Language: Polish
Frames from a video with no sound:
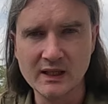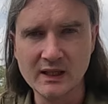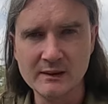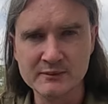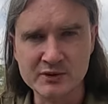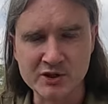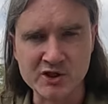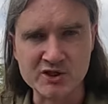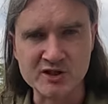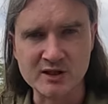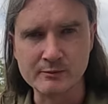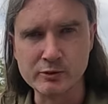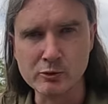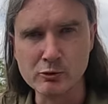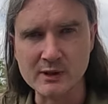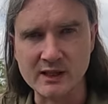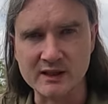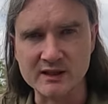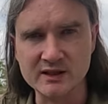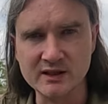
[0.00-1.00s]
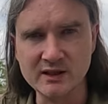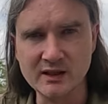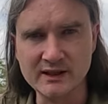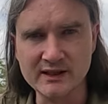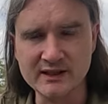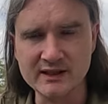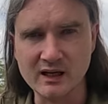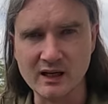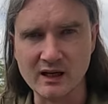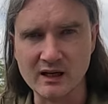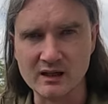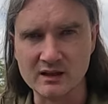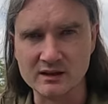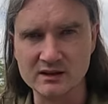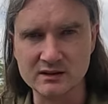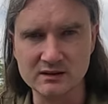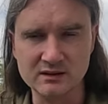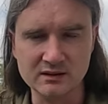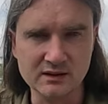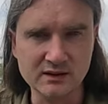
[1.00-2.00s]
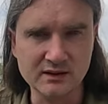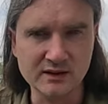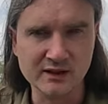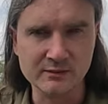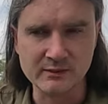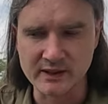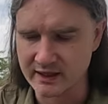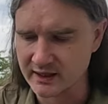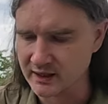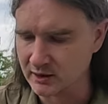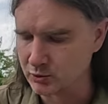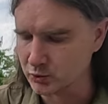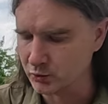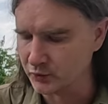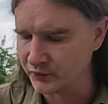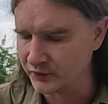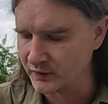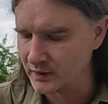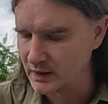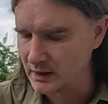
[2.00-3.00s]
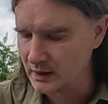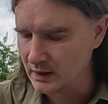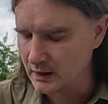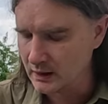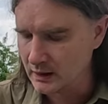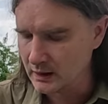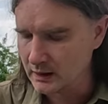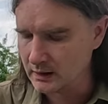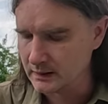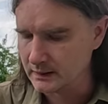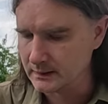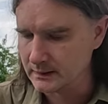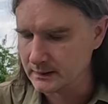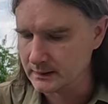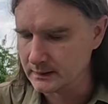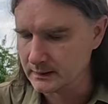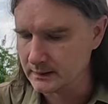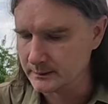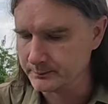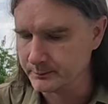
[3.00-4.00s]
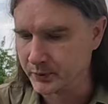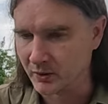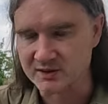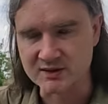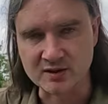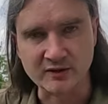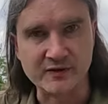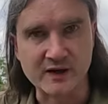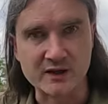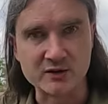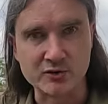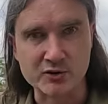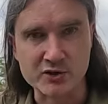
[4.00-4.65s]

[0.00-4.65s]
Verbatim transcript: przecież na półkach i Lidla, i innych marketów. E, po co warto